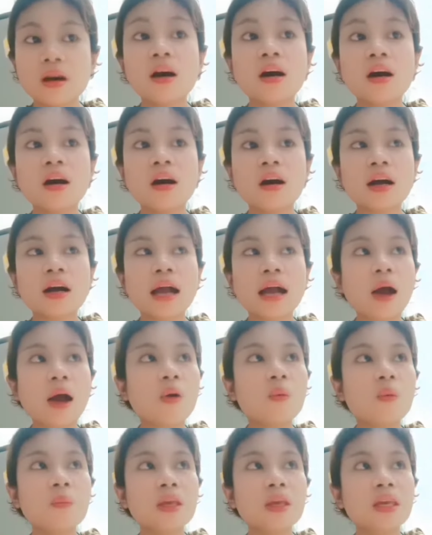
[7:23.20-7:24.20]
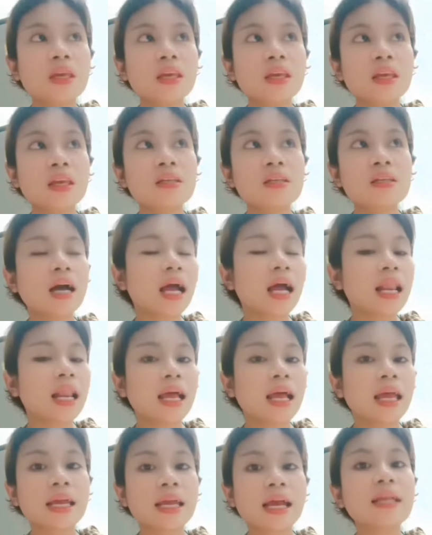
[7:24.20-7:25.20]
เออเขามีเรื่อง
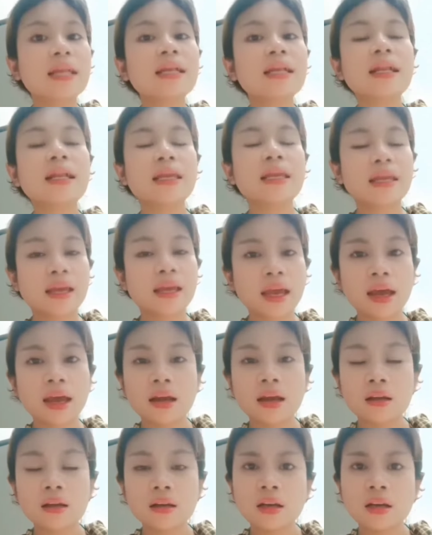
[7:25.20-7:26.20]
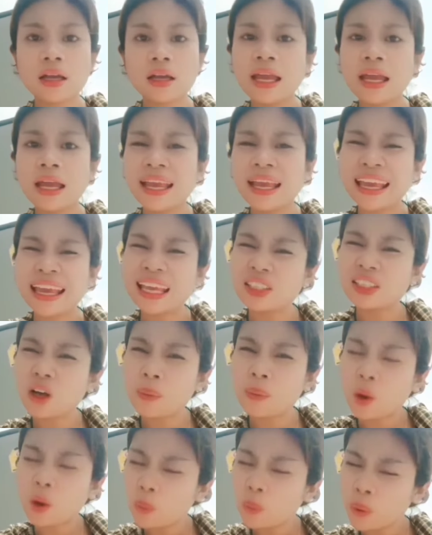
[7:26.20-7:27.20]
อะไรกันอะไรอย่างเงี้ย แกช
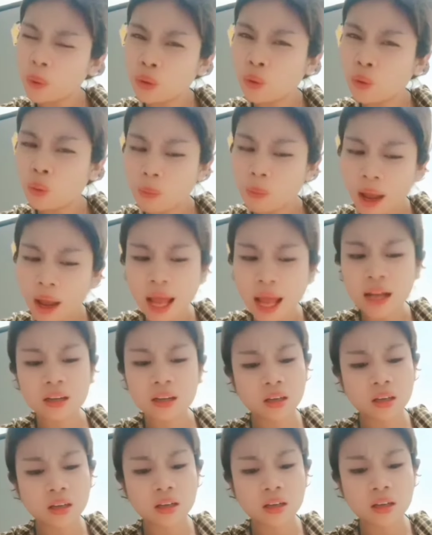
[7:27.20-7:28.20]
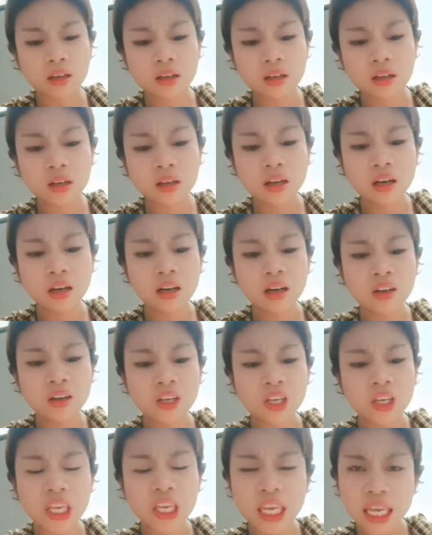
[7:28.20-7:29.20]
อบเข้าไปยุ่งมากเลย
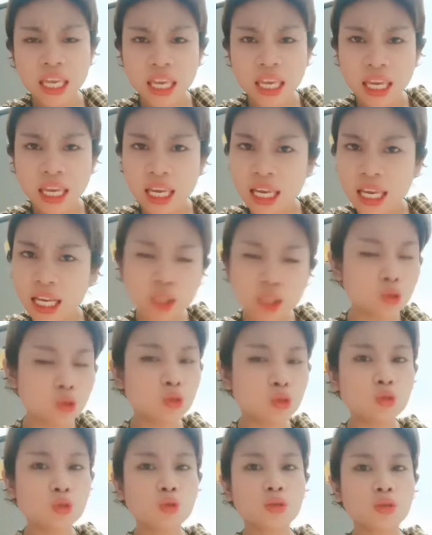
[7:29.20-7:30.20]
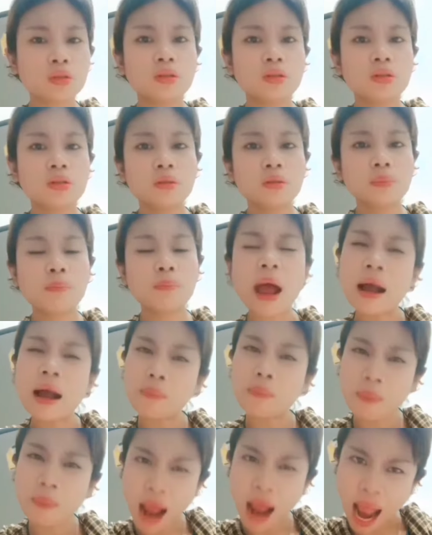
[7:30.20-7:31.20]
กิีดสุดๆ
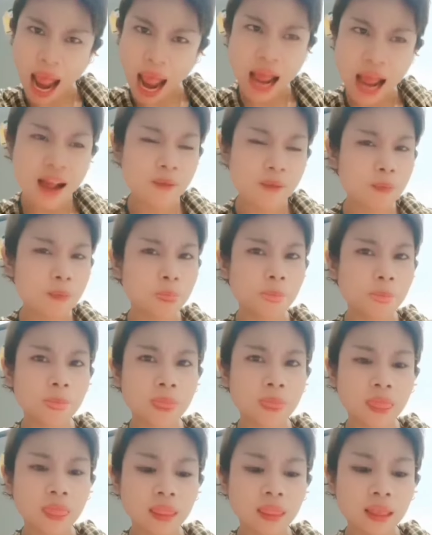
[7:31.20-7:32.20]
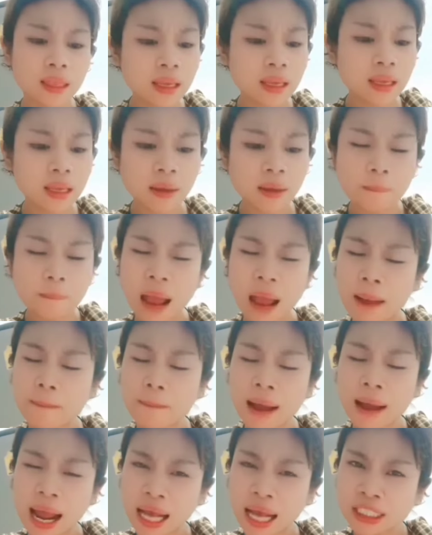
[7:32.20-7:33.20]
ปากหมา ปาก
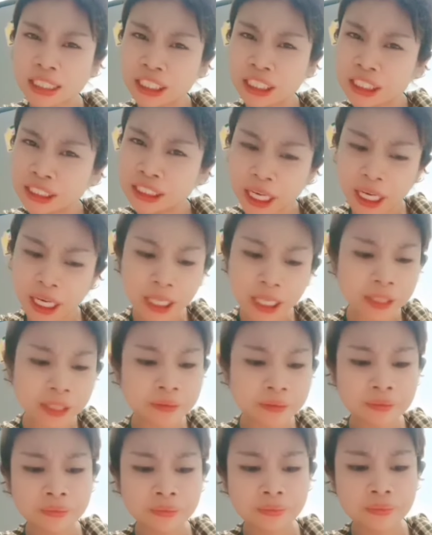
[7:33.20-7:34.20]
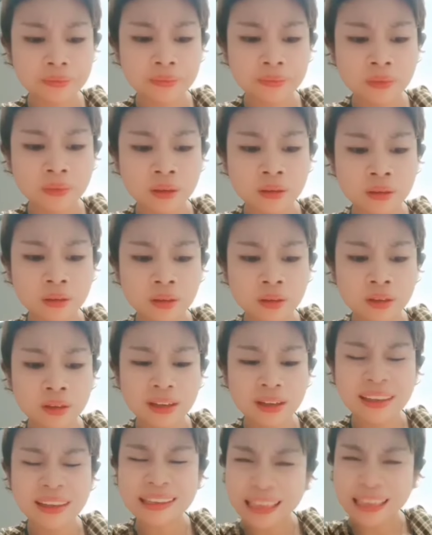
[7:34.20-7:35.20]
หมาจริ
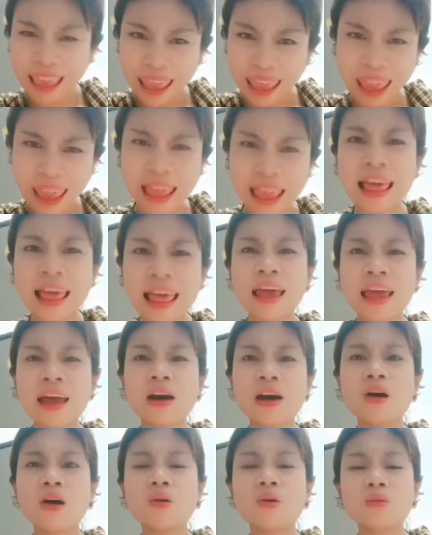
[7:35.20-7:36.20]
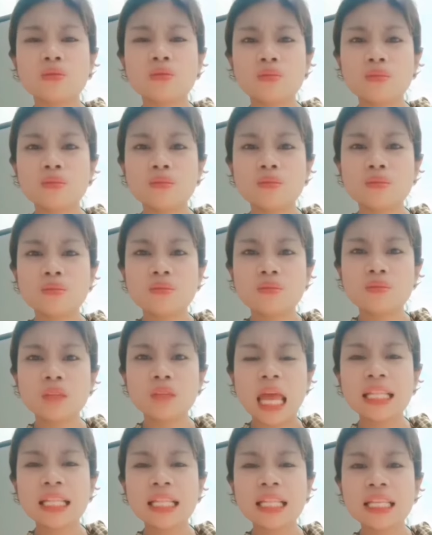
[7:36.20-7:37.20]
งๆแก่แล้ว
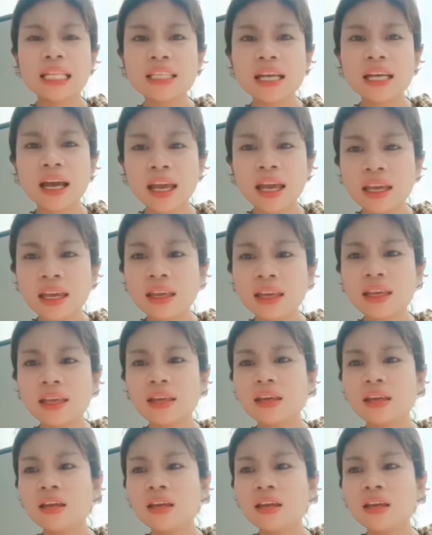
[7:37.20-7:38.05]
แทนที่จะให้